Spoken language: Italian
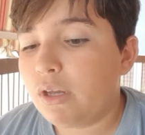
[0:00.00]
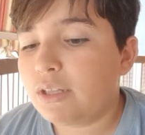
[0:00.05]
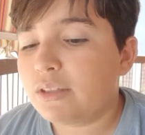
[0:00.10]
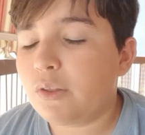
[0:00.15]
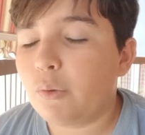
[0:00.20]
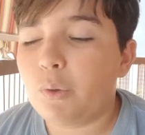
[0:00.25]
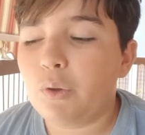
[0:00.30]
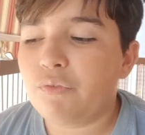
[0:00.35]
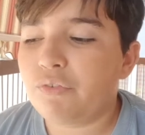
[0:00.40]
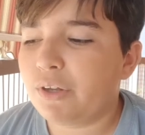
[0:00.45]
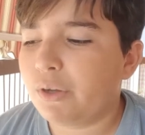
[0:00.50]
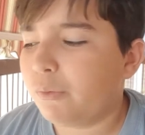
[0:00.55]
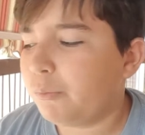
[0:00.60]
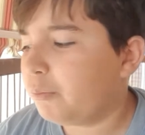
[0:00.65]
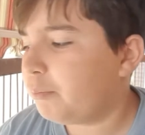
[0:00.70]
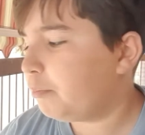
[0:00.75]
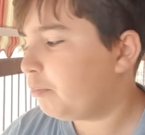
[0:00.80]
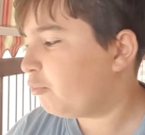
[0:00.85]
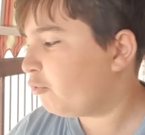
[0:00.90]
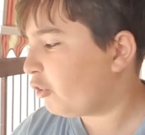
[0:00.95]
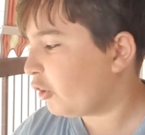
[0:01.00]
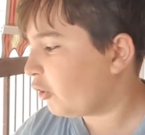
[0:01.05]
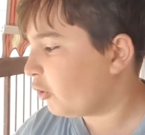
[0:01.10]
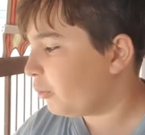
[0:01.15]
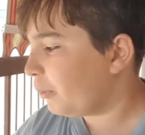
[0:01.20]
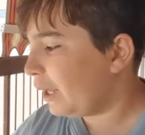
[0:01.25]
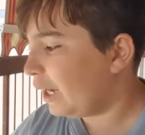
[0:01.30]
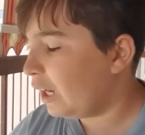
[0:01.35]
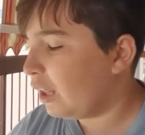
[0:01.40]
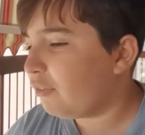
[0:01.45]
Diolofeu,
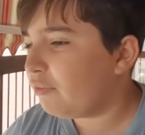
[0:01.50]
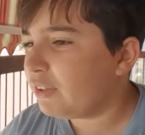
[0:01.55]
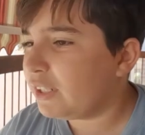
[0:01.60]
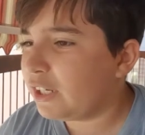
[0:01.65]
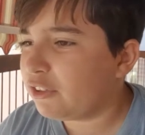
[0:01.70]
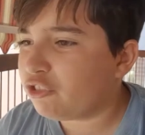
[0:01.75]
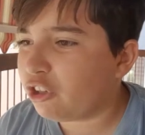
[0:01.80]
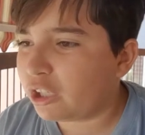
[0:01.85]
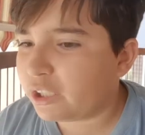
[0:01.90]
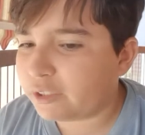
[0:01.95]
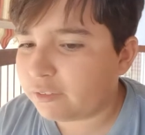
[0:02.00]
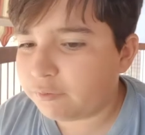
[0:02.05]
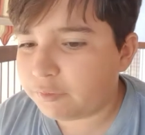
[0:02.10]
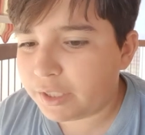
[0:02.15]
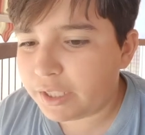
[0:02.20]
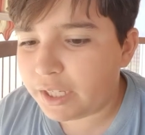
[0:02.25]
secondo me, alla fine ci arriva,